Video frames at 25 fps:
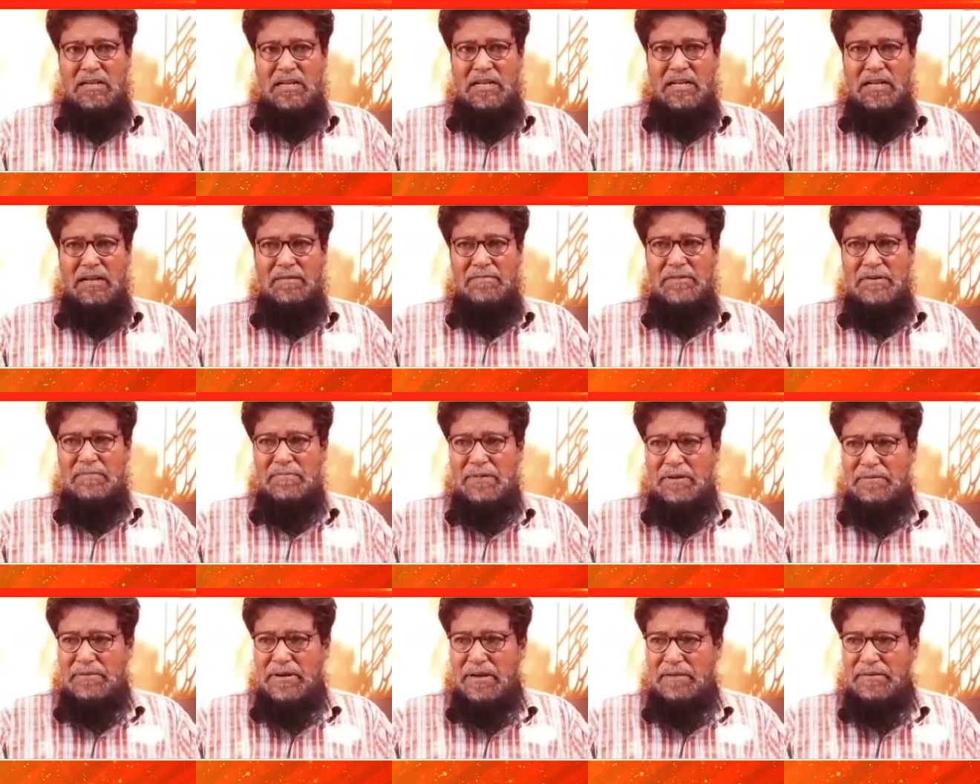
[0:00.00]
হ্যাঁ আমার
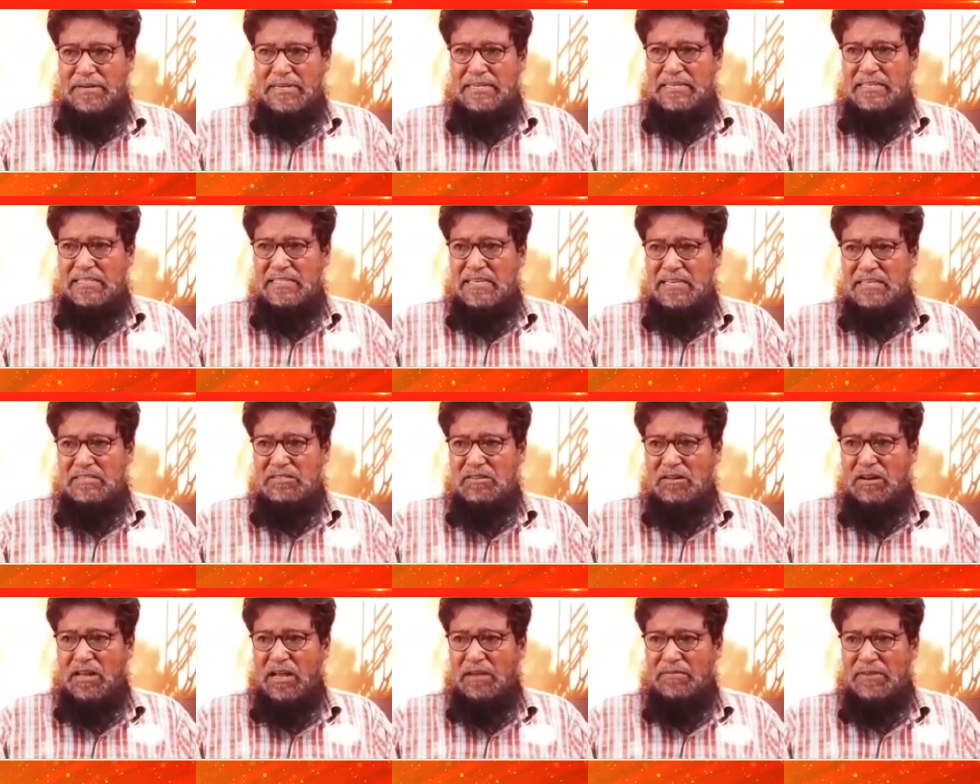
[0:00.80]
বাবা আমাকে
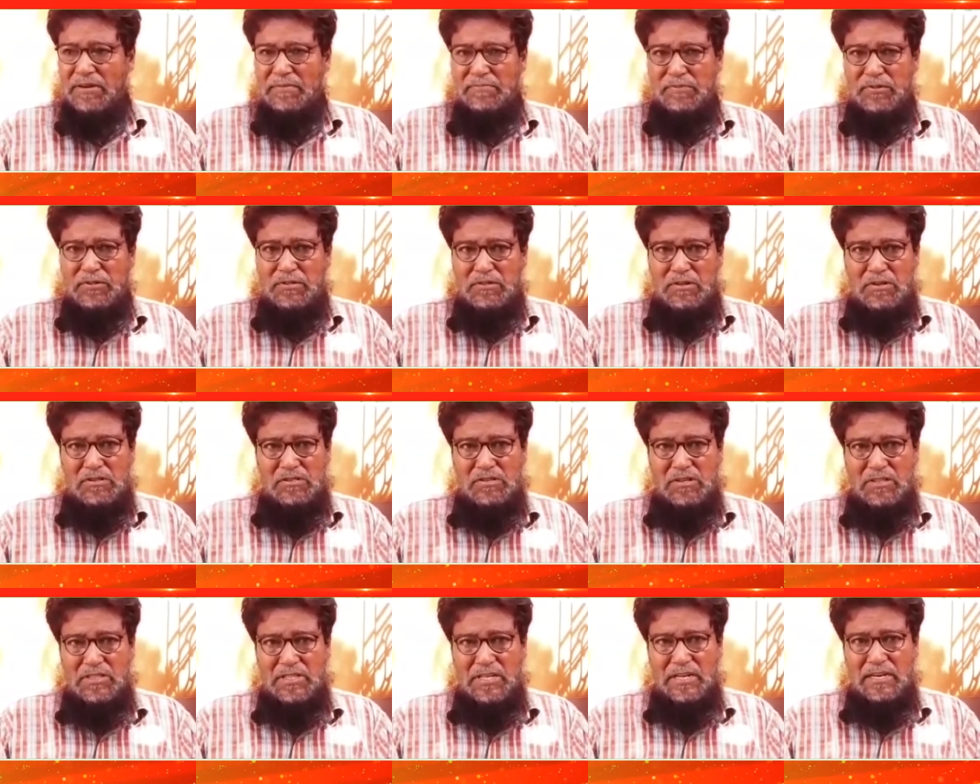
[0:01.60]
দিয়েছিল আমার পুত্র
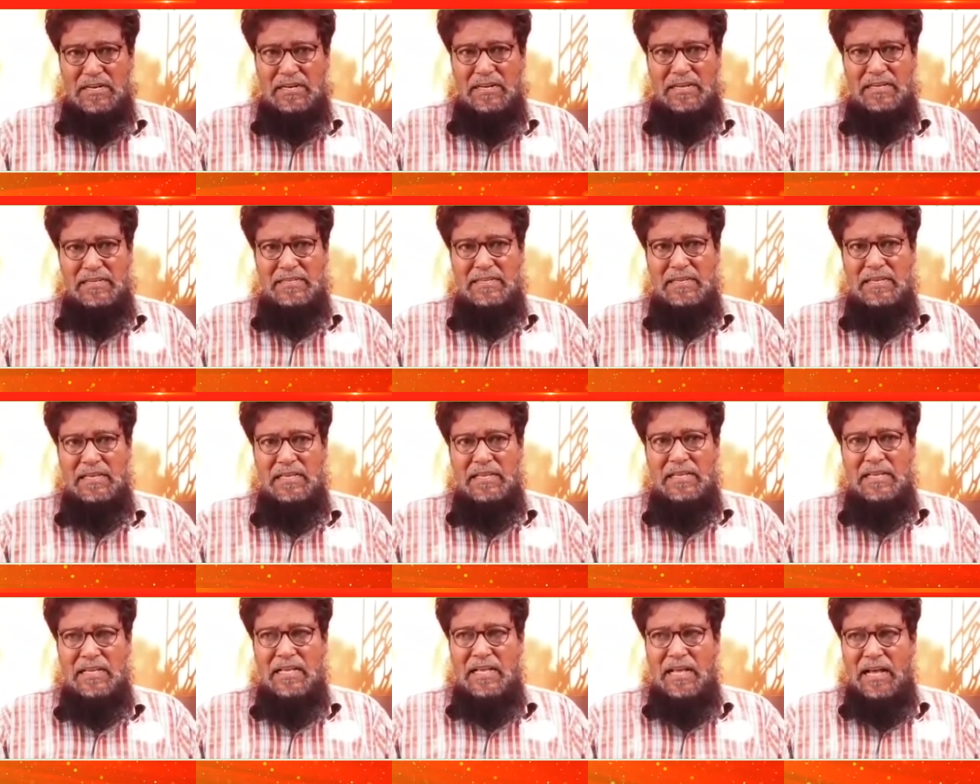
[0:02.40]
সন্তান নেই
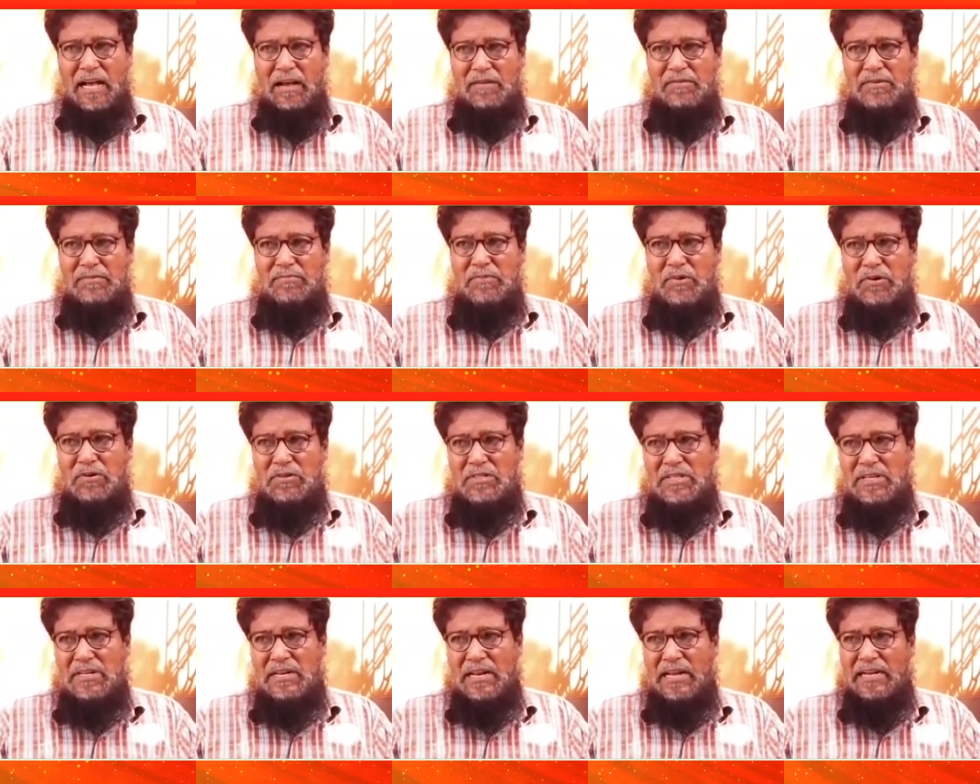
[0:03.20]
আমি
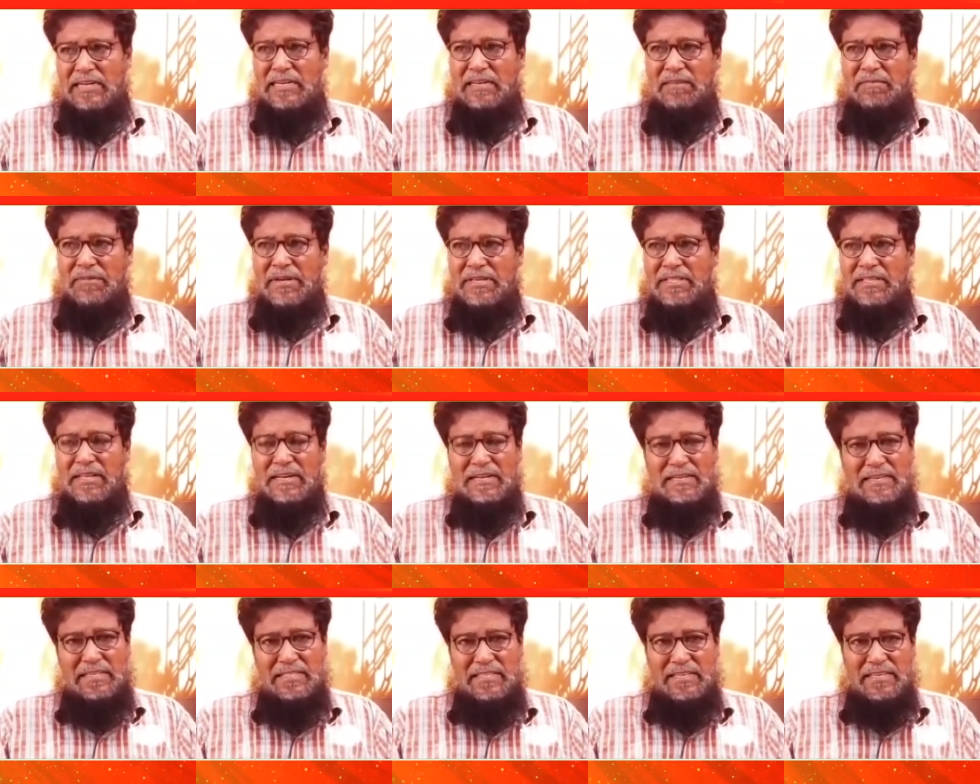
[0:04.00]
বহুদিন আগেই
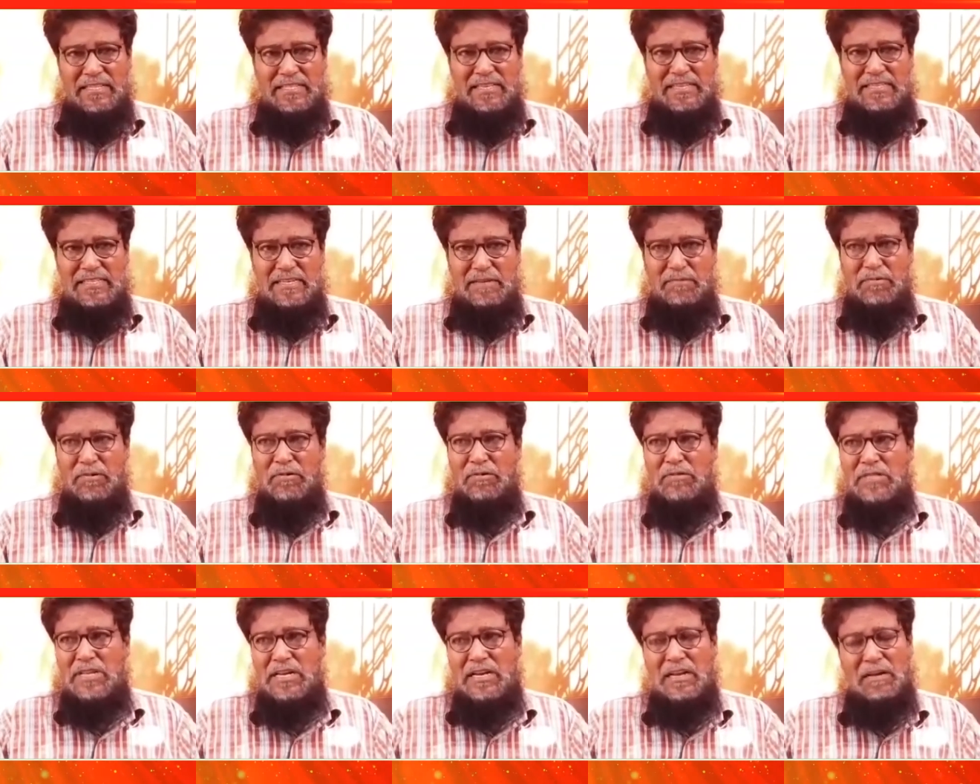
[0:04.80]
মেয়েদেরকে দিয়ে দিয়েছি
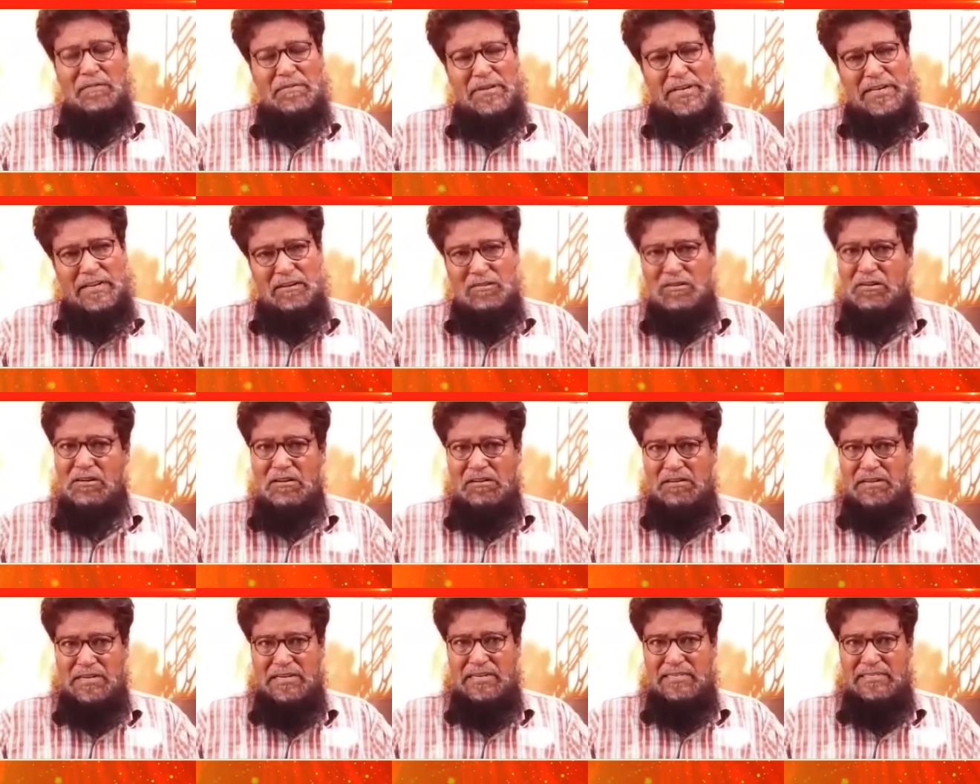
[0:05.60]
এবং ওদের নামে
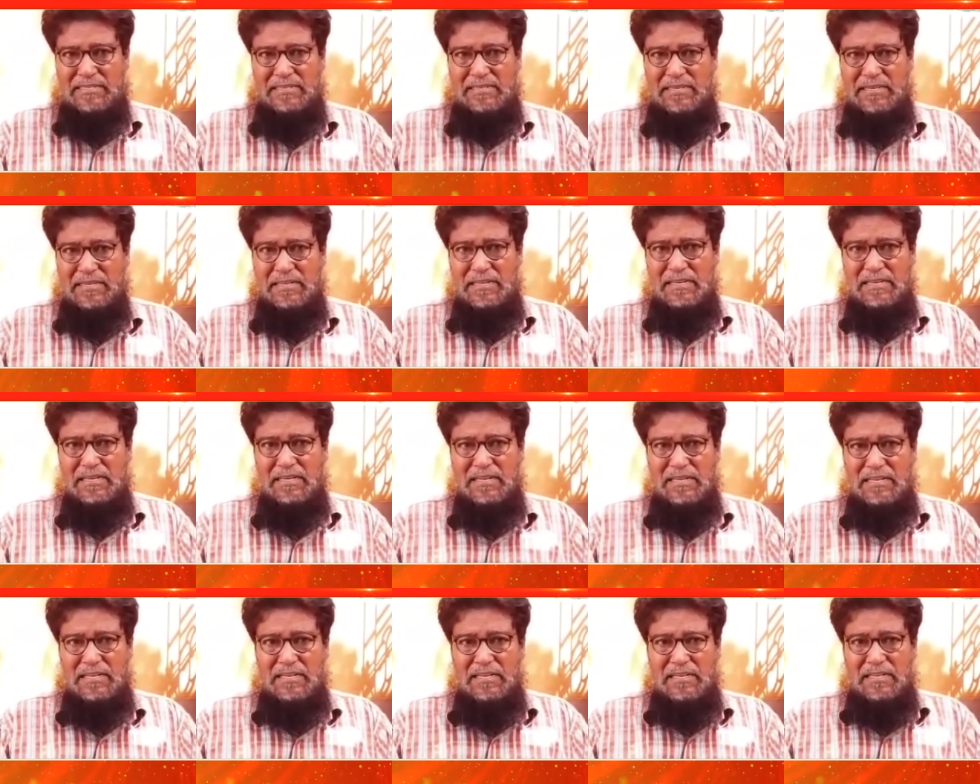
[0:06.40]
রেকর্ড হয়ে গেছে
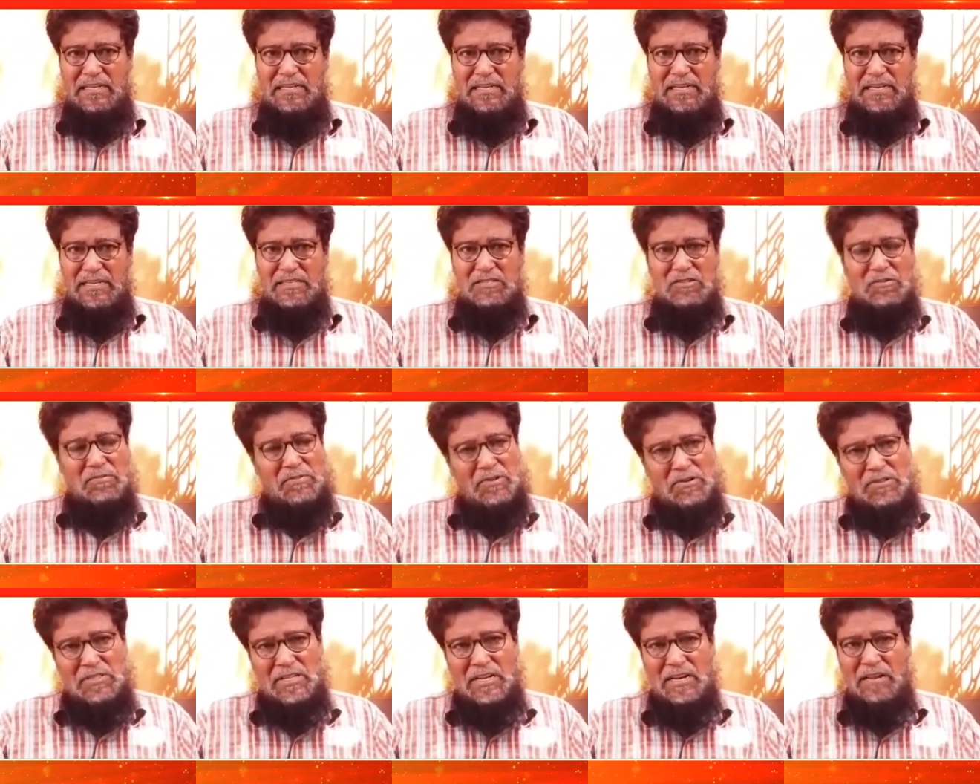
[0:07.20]
এই
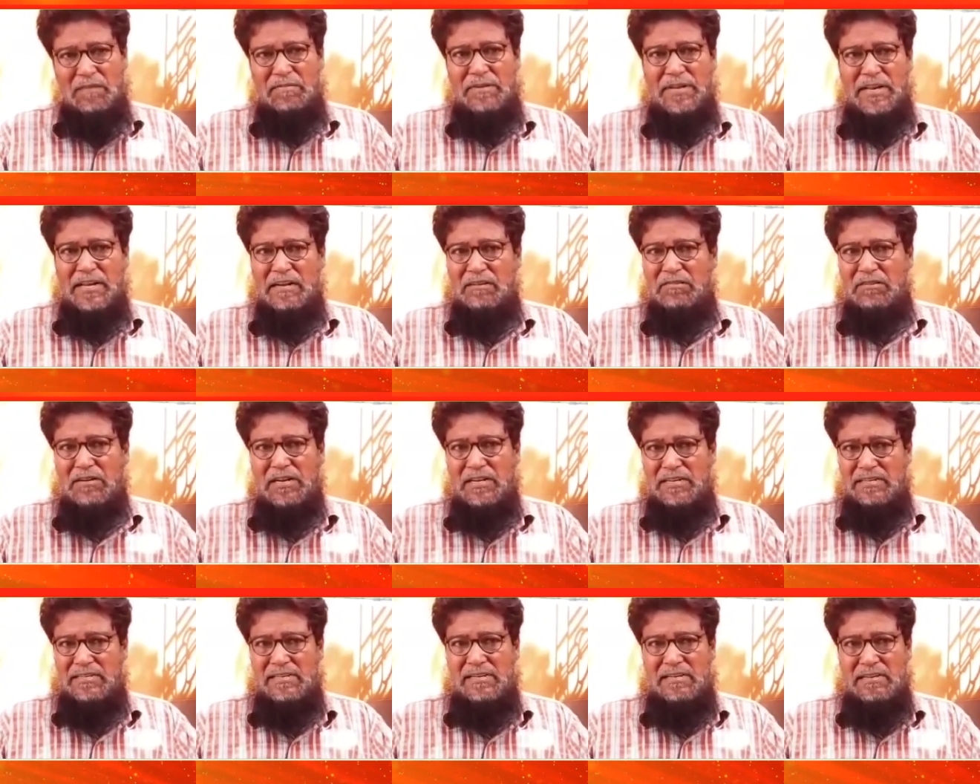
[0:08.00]
জমি ওদের নামে
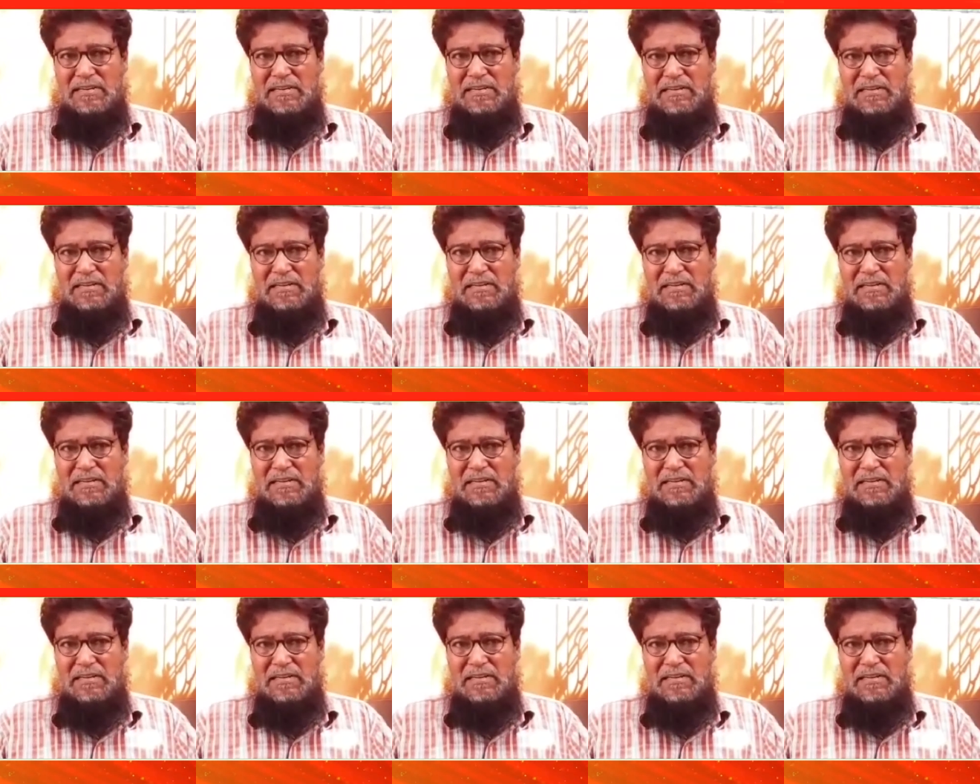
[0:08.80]
রেকর্ডের